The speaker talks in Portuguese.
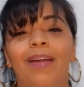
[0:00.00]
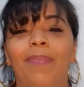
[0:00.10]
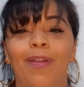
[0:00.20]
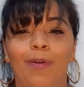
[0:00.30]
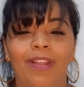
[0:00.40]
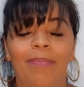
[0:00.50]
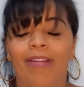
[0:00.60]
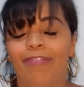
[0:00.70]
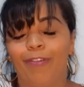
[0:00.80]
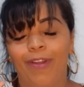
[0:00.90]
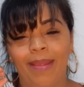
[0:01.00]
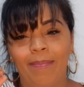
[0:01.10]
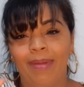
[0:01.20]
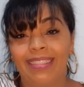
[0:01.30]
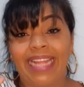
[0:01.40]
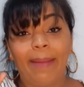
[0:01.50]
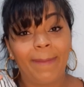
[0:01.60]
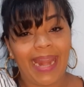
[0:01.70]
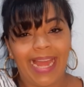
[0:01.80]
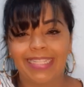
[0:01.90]
a pirrola para fora e manda a
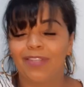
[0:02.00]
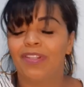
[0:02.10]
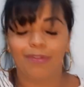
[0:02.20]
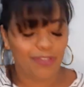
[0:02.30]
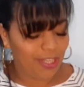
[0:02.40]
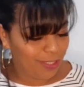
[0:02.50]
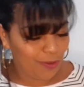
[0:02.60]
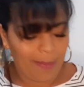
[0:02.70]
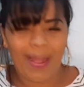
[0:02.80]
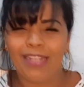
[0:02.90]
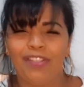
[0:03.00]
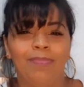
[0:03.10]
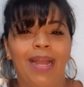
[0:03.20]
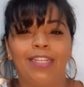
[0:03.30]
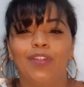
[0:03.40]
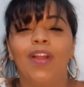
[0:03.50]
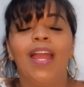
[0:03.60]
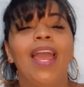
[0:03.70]
brasa, ou então tira só a parte de baixo.